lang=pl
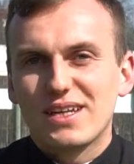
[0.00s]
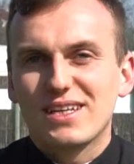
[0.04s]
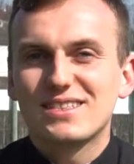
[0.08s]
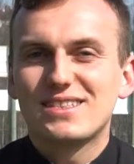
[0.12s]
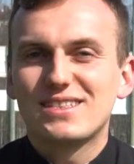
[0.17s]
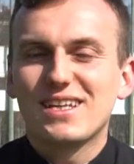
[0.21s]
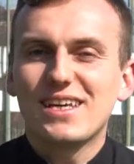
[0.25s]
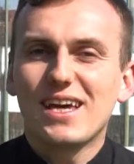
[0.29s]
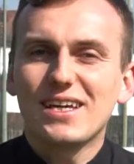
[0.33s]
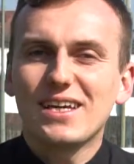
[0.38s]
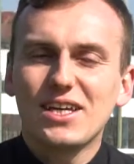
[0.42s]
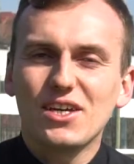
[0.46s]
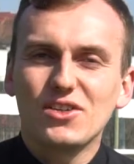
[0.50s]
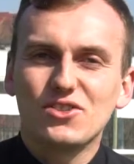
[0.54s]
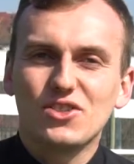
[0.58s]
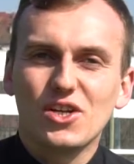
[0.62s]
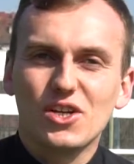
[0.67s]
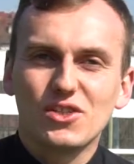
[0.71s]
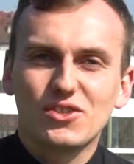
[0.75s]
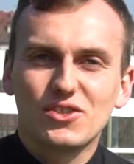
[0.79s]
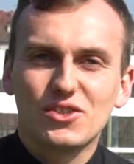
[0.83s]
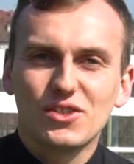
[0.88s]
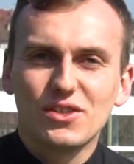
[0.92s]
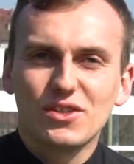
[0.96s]
za jakie
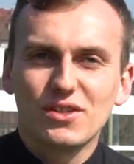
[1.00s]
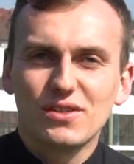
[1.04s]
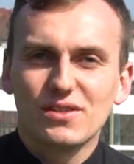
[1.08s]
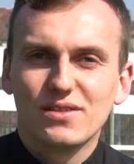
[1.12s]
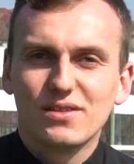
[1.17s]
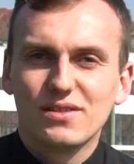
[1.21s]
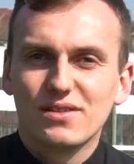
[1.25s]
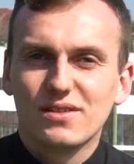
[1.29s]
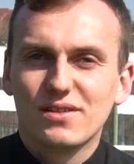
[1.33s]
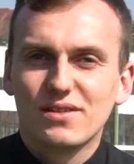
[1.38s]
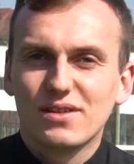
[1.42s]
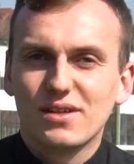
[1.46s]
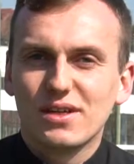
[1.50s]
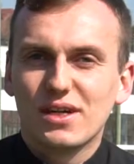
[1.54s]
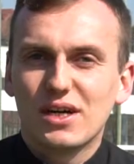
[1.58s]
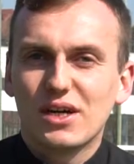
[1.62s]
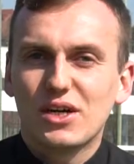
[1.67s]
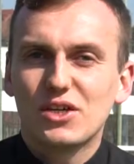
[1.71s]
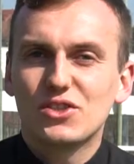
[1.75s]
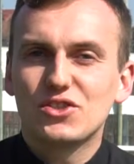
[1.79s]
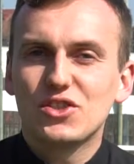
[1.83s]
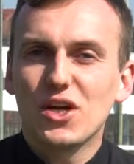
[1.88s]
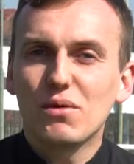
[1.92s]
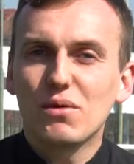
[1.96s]
rzeczy
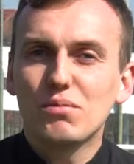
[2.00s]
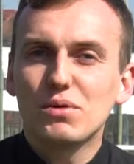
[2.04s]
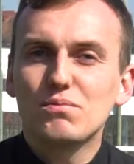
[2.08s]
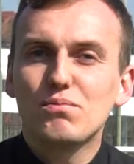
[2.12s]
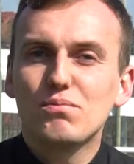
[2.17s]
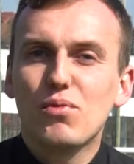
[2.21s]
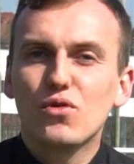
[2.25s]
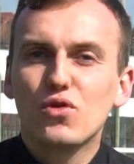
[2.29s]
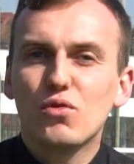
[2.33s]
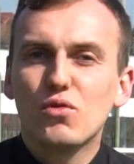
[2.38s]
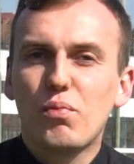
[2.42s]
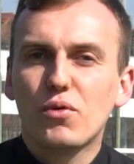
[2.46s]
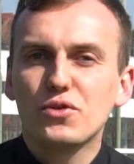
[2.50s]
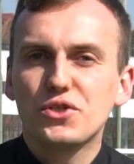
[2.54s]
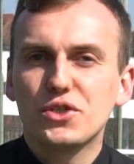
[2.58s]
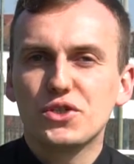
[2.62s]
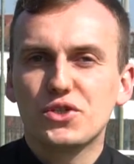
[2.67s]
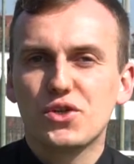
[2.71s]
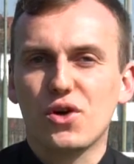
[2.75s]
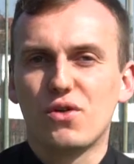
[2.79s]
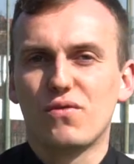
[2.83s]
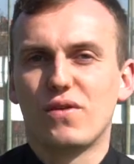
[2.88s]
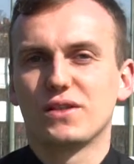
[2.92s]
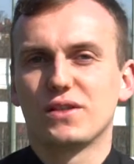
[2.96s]
chciałbym Bogu
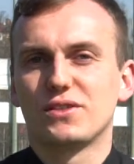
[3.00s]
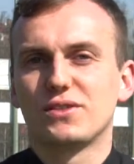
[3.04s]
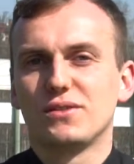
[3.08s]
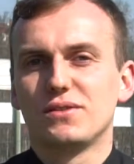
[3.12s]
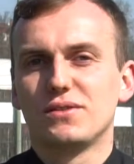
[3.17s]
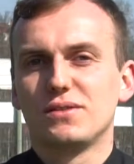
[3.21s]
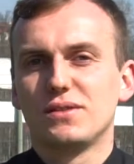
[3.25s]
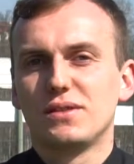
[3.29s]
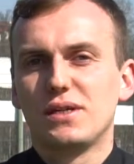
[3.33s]
podziękować.